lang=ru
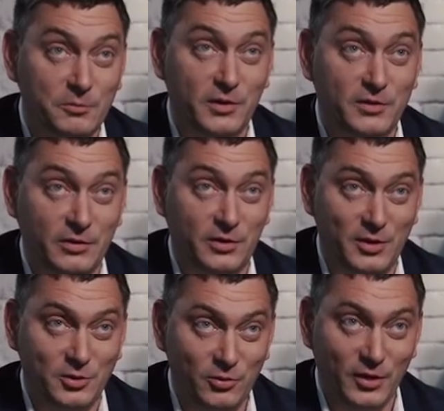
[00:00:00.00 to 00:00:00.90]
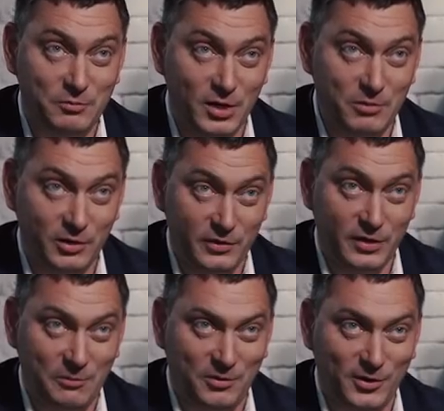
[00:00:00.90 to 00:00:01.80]
Вот представьте себе, что у нас были бы эти
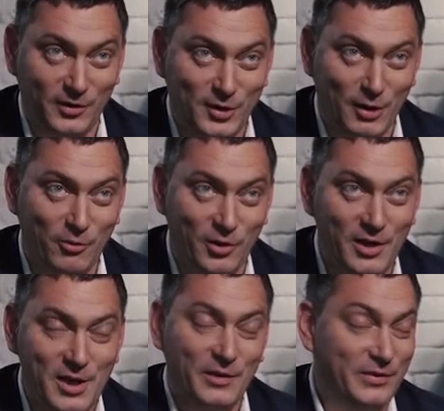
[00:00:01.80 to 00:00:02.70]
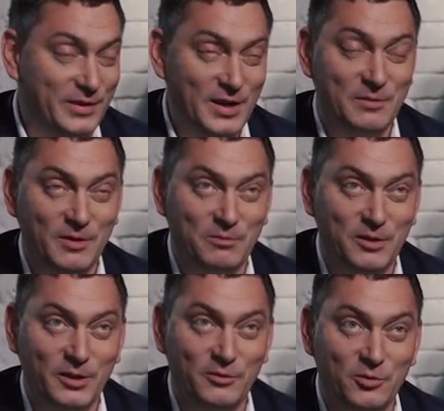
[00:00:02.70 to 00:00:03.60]
записи, разговоры всех моих
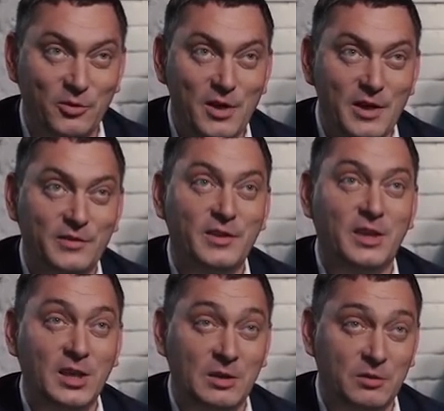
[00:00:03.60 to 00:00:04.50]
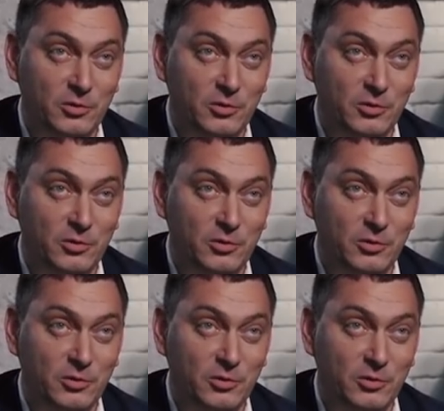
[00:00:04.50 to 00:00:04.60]
продавцов с Иннокентием